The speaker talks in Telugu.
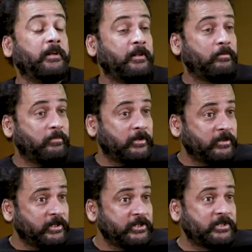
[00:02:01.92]
నేను
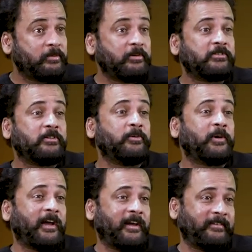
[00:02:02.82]
బతుకిచ్చిన మనుషులు
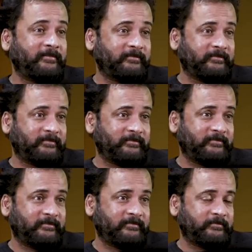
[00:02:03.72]
కూడా
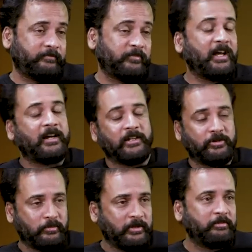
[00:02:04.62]

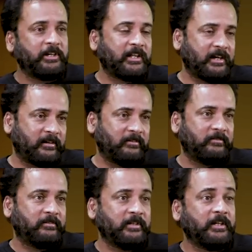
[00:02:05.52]
నాకు మంది పెట్టారు అన్నం
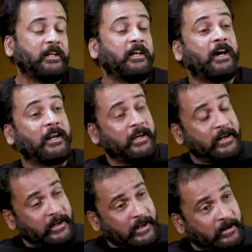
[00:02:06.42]
అలా
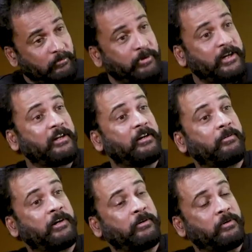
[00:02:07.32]
నేను అన్నం పెట్టిన
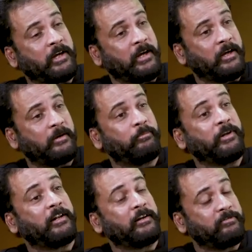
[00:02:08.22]
వాళ్ళు కూడా
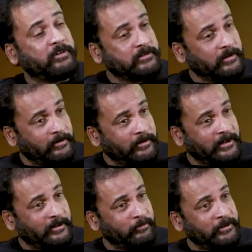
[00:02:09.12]
పిల్లలకు ఫీజులు
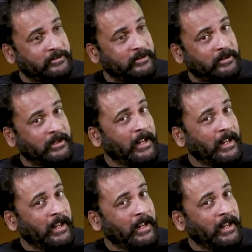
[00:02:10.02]
లేవంటే డబ్బులు ఇచ్చినాడు